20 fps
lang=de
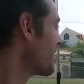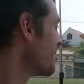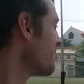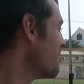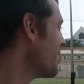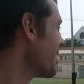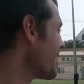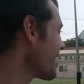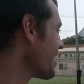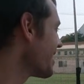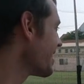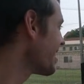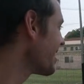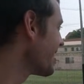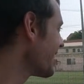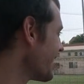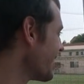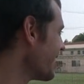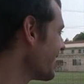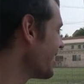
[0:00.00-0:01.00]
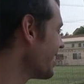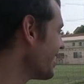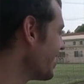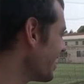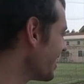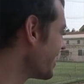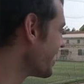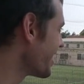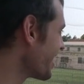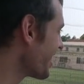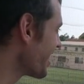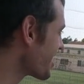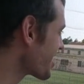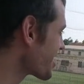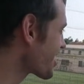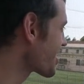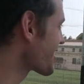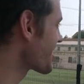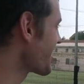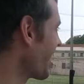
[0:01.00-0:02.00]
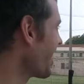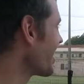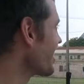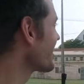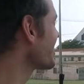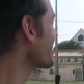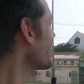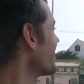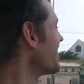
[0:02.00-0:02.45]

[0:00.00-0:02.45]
mitten in der Stadt.